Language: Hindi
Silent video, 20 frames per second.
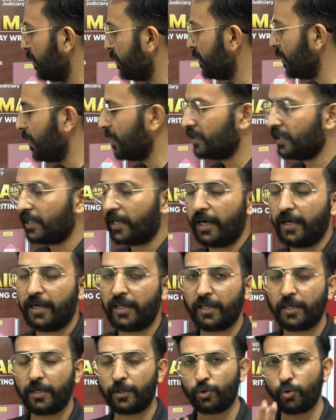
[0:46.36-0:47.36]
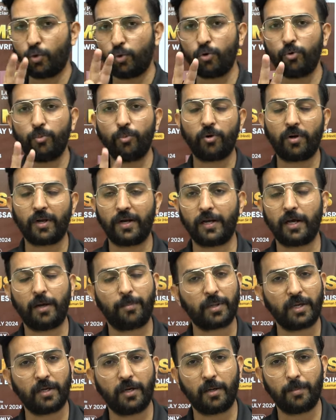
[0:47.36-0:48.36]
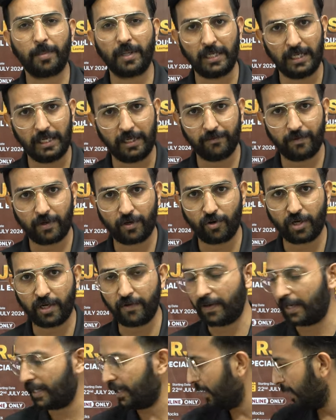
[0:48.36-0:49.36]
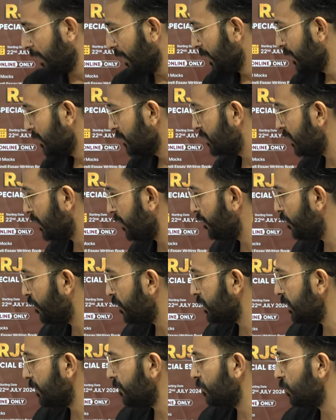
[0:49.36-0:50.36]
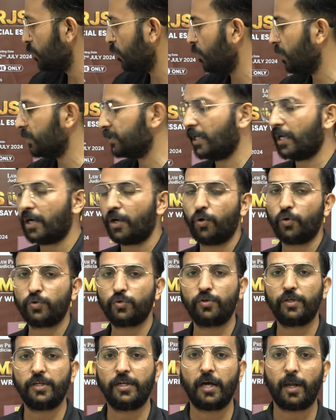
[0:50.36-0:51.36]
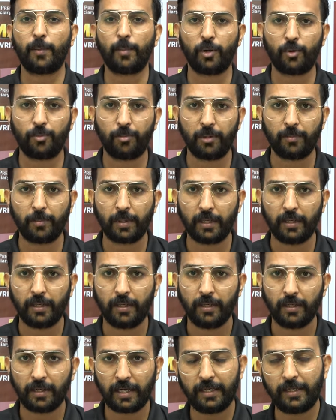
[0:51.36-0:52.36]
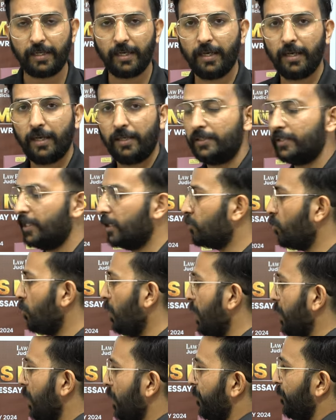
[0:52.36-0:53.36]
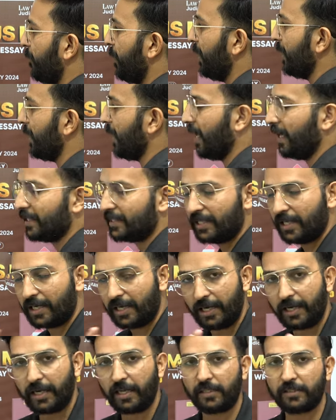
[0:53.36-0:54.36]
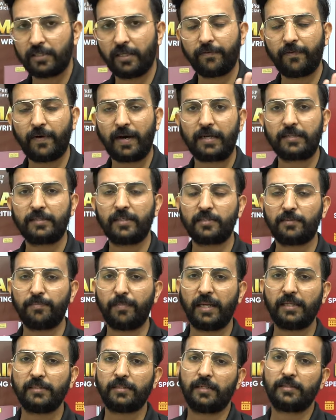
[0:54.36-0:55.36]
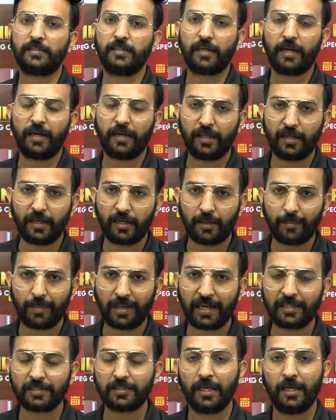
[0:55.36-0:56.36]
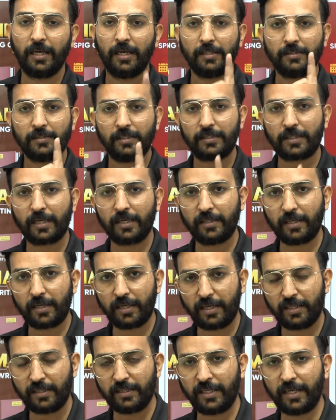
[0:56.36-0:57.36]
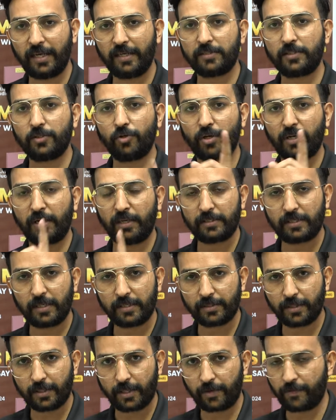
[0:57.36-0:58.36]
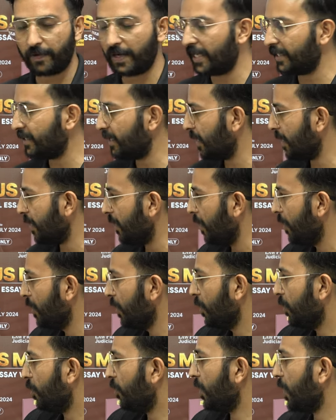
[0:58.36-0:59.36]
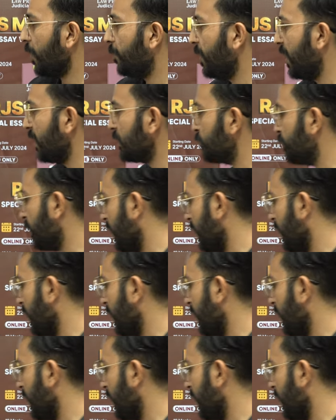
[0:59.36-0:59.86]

हिंदी ऐसे राइटिंग की ये दोनों बुकलेट आपके घर पे डिलीवर होने वाली है सिर्फ और सिर्फ दो हज़ार नौ सौ निन्यानवे रुपए में राइट ये तो है कंप्लीट ऐसे राइटिंग सिर्फ आर जस्ट मेन्स ऐसे राइटिंग का बैच जिसके अंदर हिंदी ऐसे और इंग्लिश ऐसे करवाया जाएगा और ये बैच